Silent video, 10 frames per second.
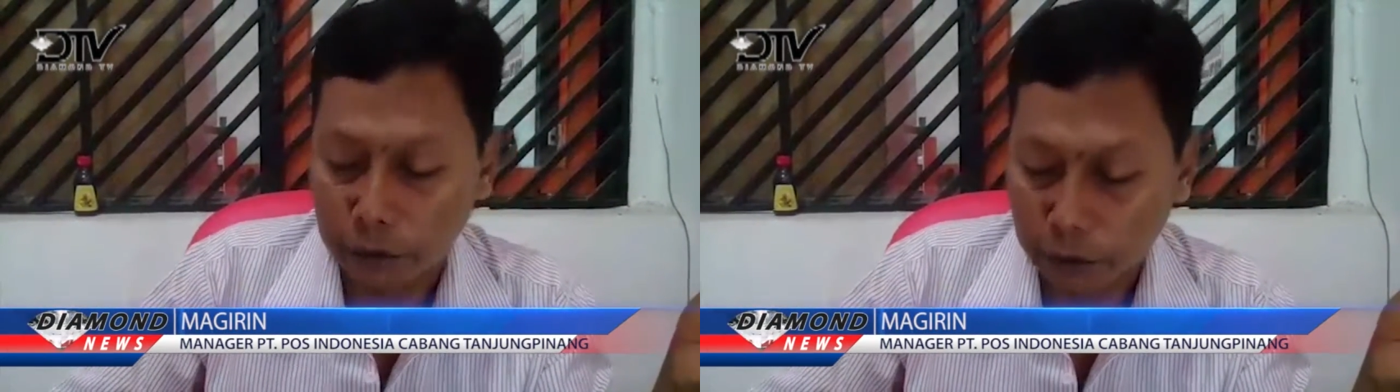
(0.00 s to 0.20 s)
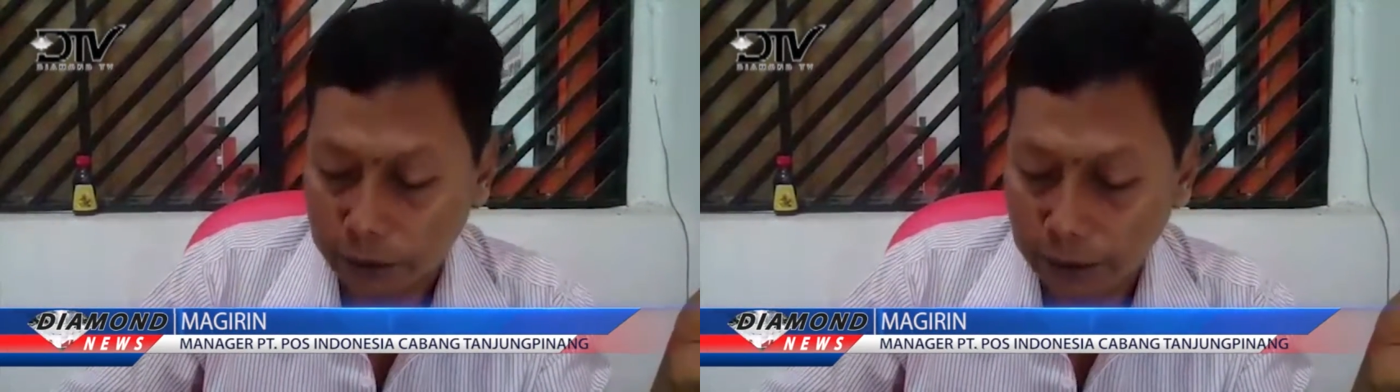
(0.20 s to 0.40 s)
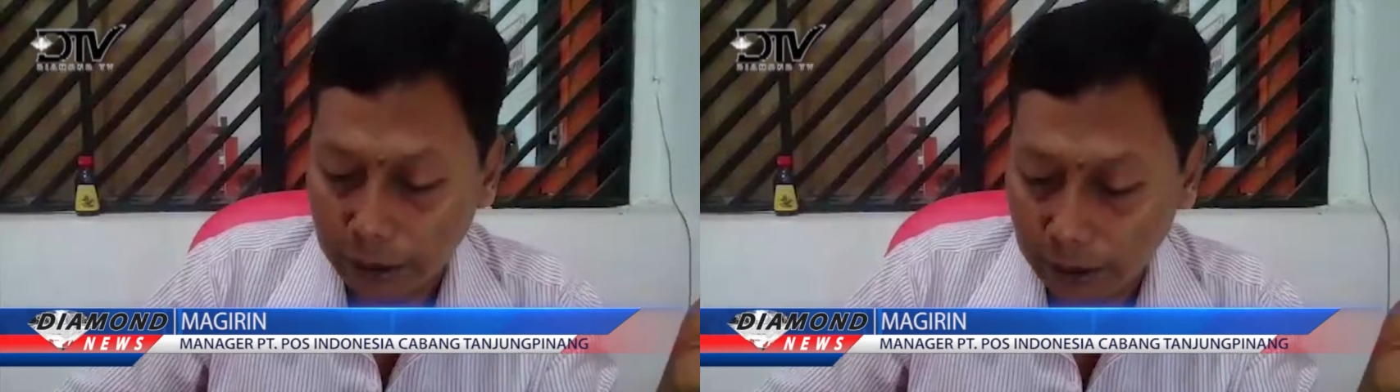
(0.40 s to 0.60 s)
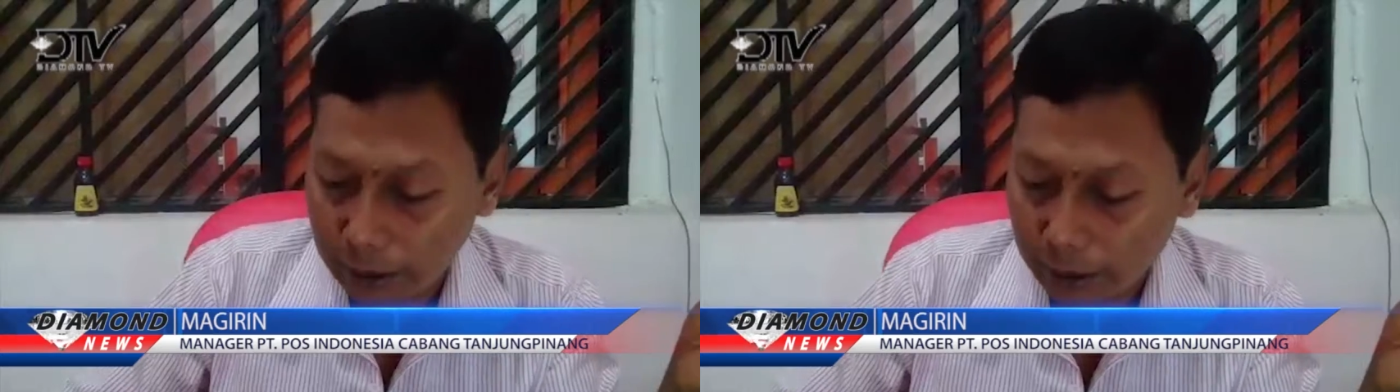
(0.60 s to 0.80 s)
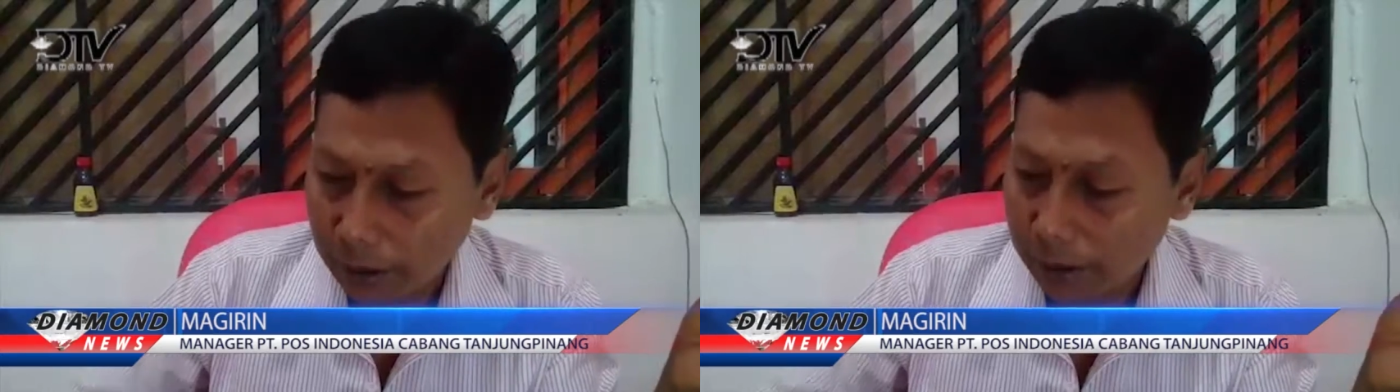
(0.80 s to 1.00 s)
Agustus
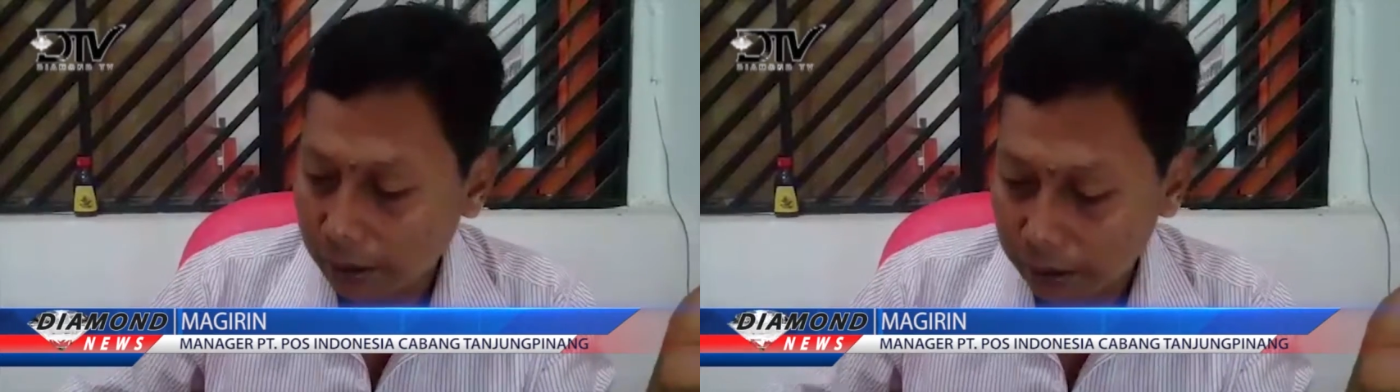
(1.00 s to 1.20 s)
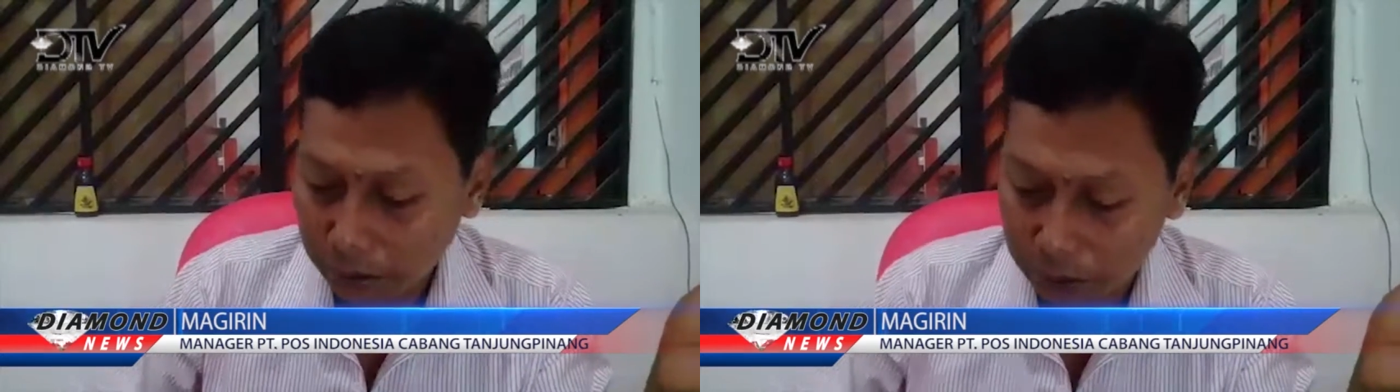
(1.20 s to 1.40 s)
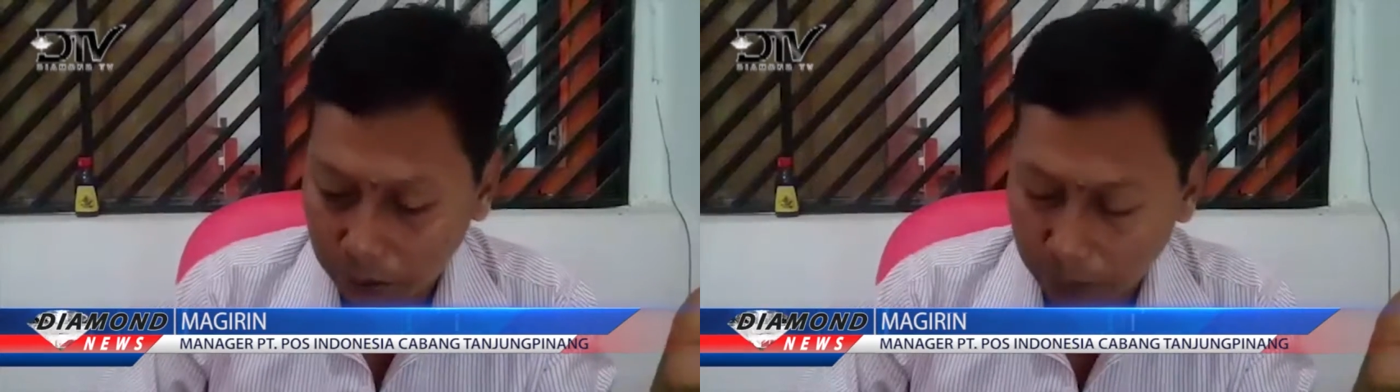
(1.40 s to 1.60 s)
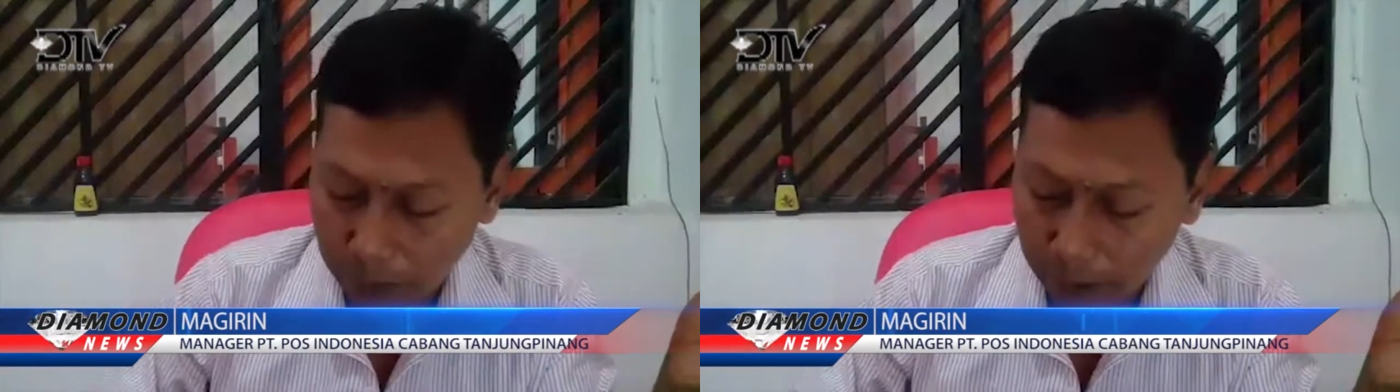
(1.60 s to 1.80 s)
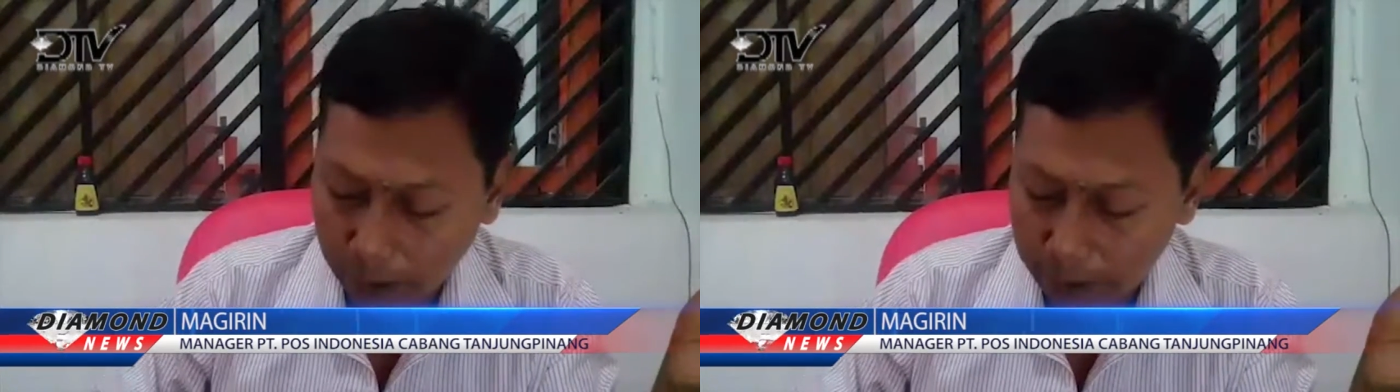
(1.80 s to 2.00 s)
itu
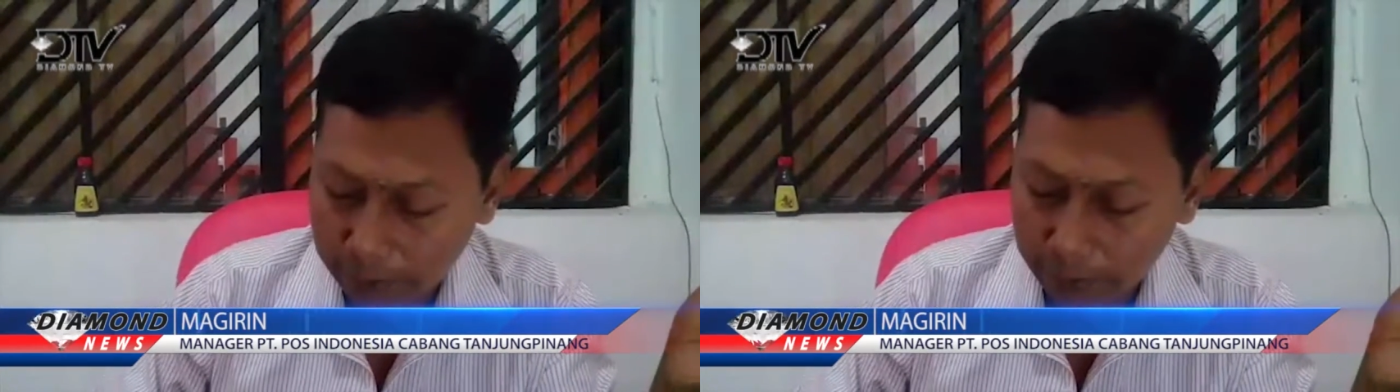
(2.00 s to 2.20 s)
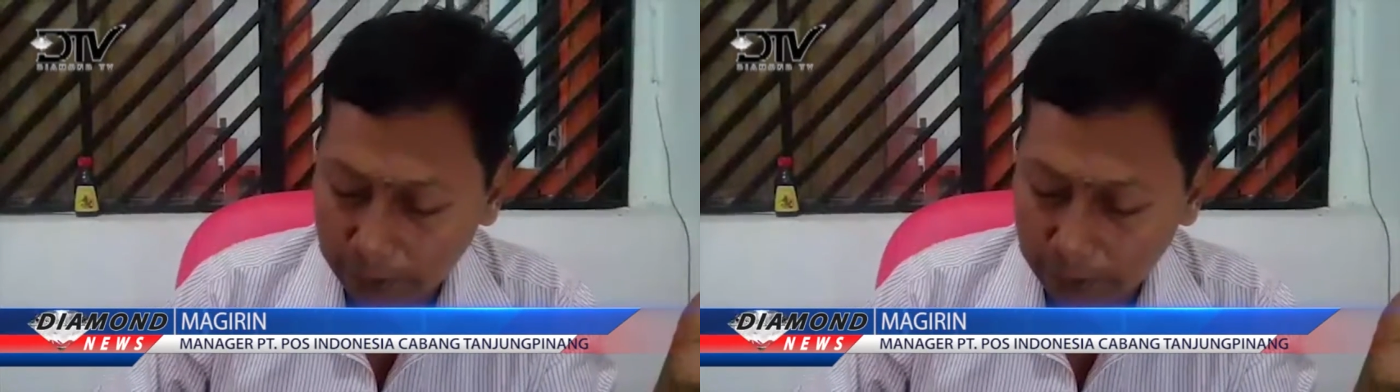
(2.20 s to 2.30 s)
jumlah